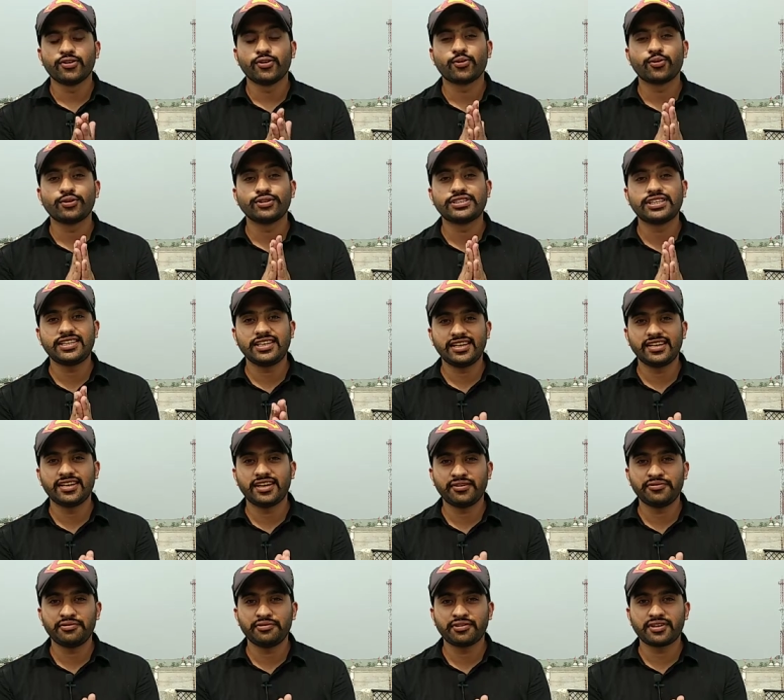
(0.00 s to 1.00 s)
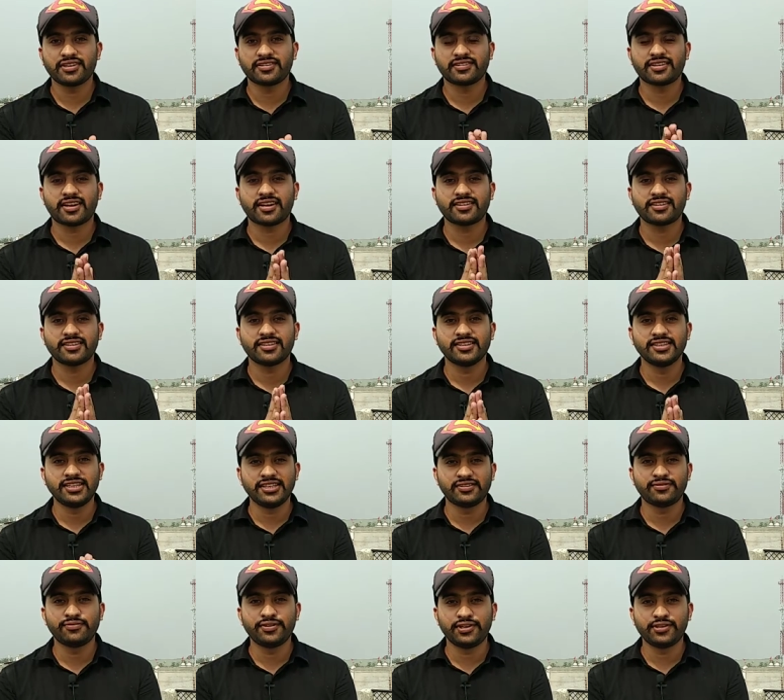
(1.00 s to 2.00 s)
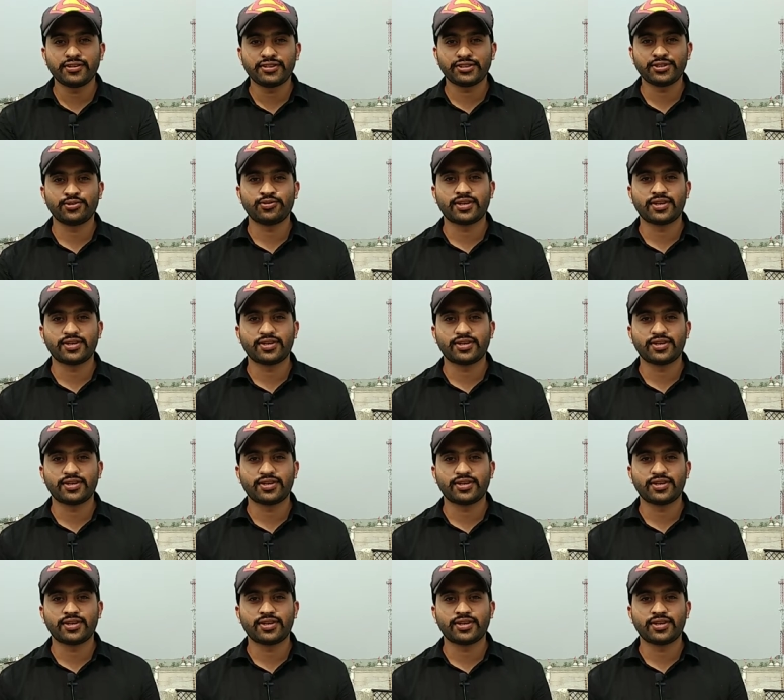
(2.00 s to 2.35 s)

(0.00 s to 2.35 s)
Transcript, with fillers: तो चलिए नए व्यू के साथ इस वीडियो की